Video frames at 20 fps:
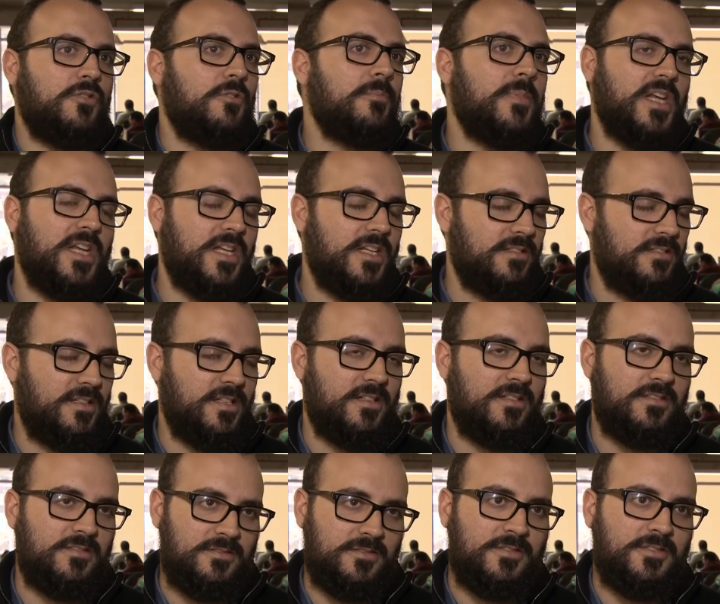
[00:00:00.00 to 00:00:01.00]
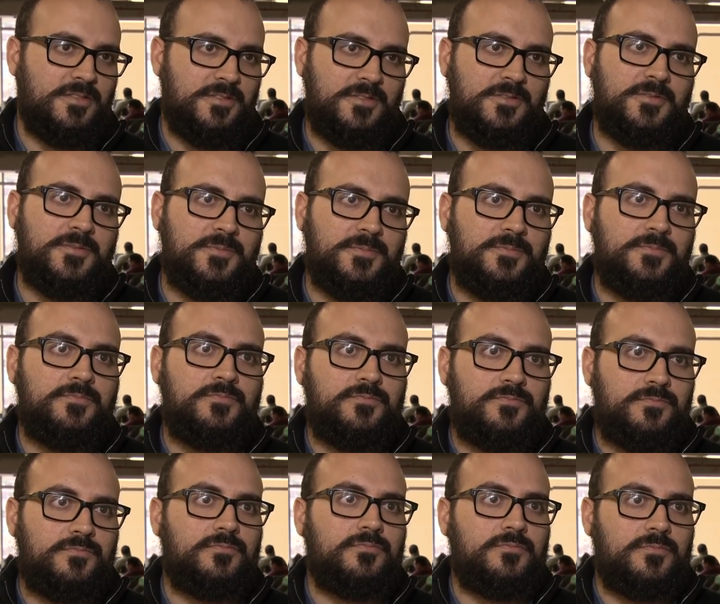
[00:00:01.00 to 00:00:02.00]
conveniente. Solo por
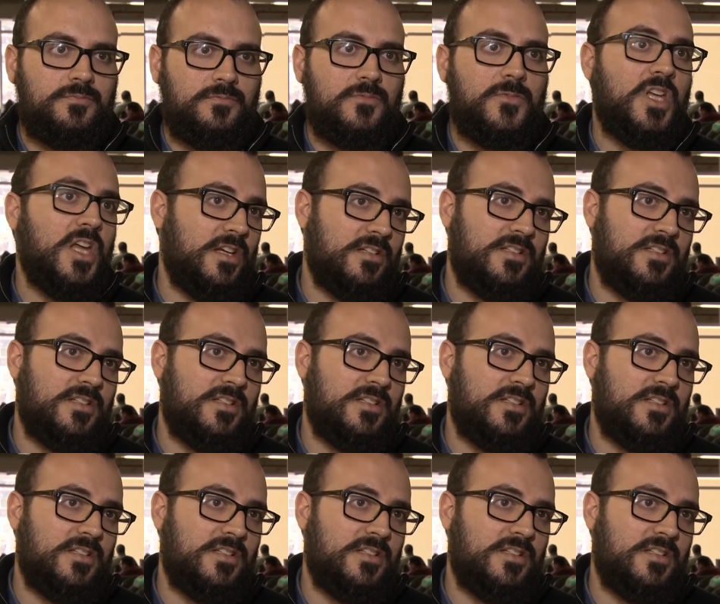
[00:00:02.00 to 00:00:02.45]
tipo de cambio.